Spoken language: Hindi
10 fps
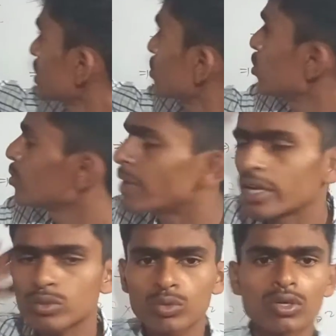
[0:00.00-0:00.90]
सौ के कुल
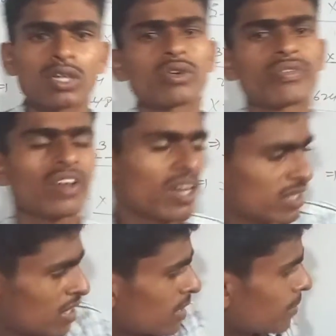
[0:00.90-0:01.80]
भाजकों का फल
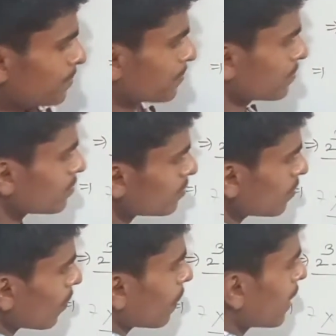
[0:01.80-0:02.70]
आ जाएगा
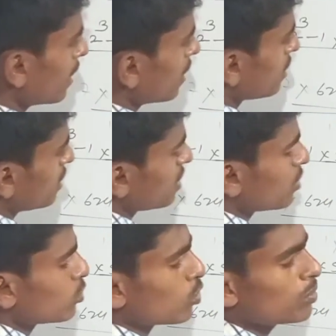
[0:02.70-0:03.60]

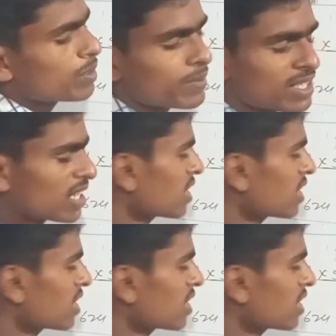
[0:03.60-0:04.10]
छः सौ चौबीस में